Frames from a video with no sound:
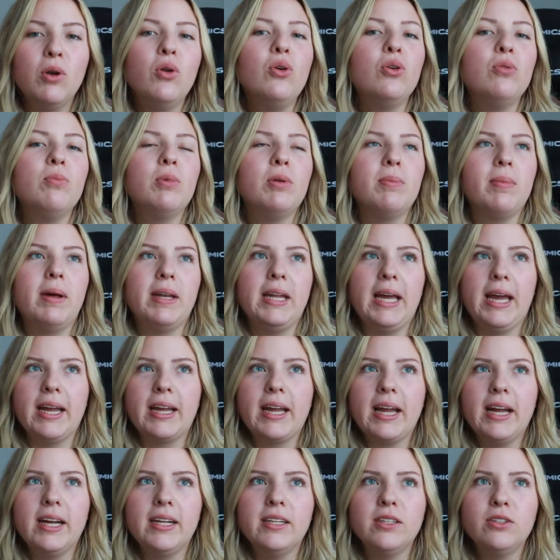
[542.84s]
blöd mit meiner
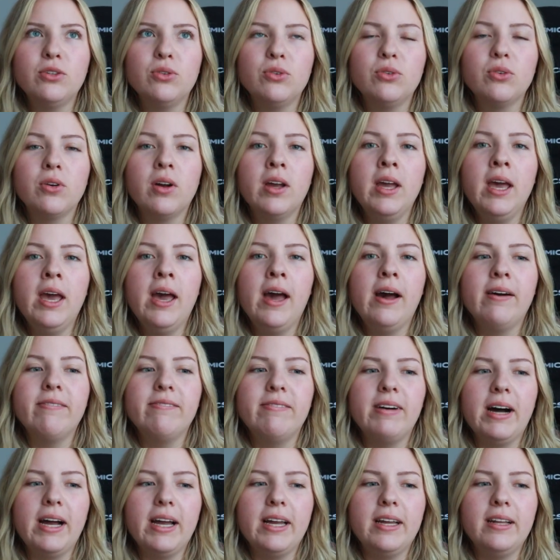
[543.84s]
Erkältung,
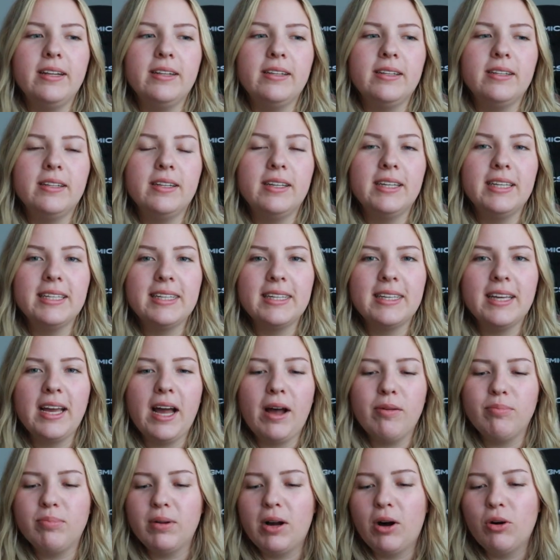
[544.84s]
weil ich
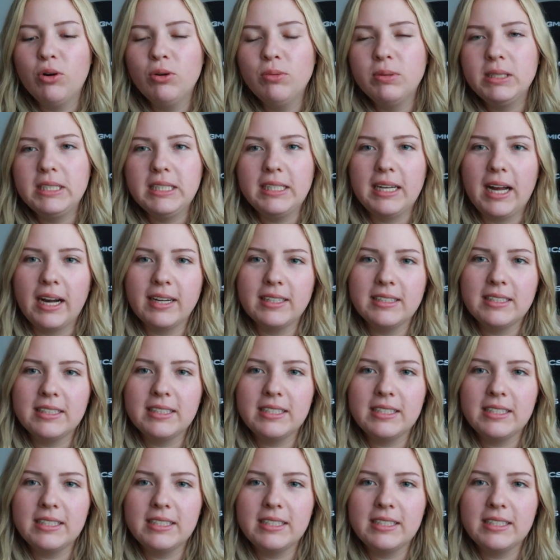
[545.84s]
habe auch ein bisschen Angst,